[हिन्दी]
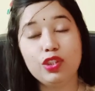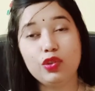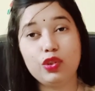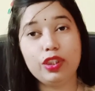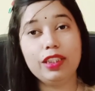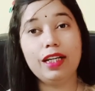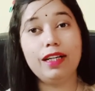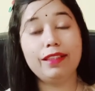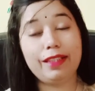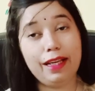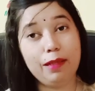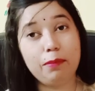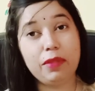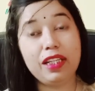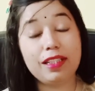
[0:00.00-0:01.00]
जी हाँ
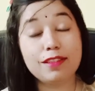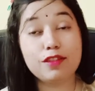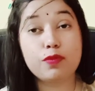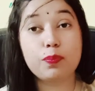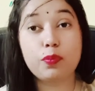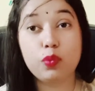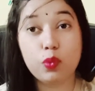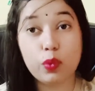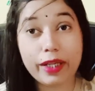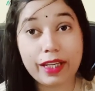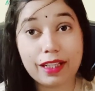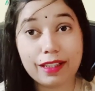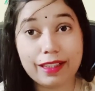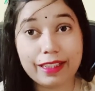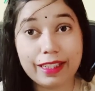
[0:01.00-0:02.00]
टेन मिलियंस पूरे
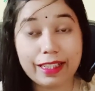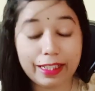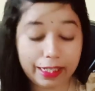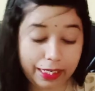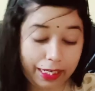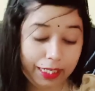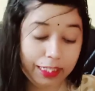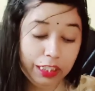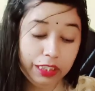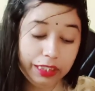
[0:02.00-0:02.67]
कर लिए हैं